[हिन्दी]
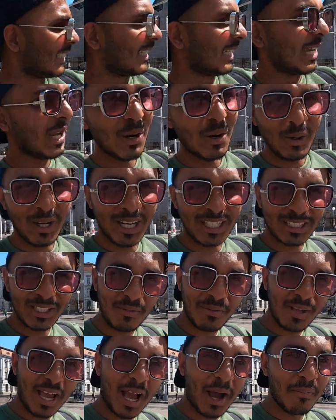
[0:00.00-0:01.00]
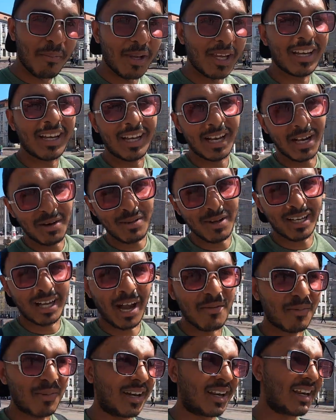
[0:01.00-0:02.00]
ये लोकेशन भी यहाँ पे ही कल मैं
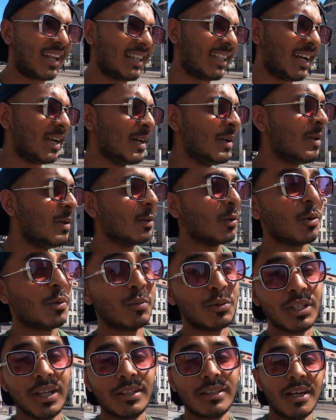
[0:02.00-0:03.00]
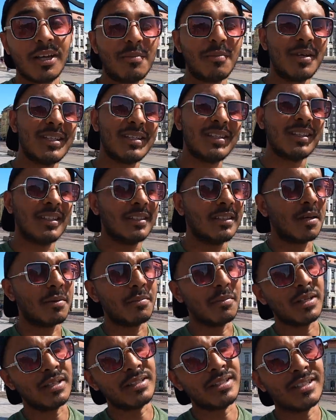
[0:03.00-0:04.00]
काम कर रहा था तो मुझे धर्मे
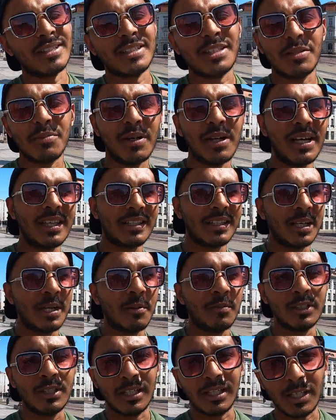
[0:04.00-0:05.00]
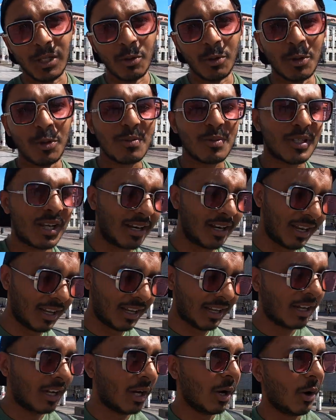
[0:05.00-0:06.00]
धर्मेंद्र जी मिले थे जिनकी यूट्यूब चैनल
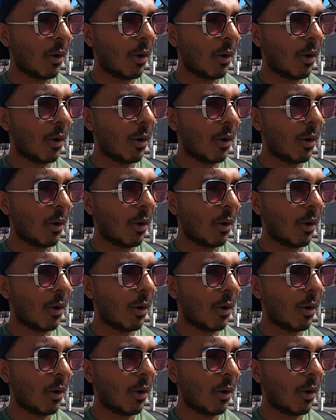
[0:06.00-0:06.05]
है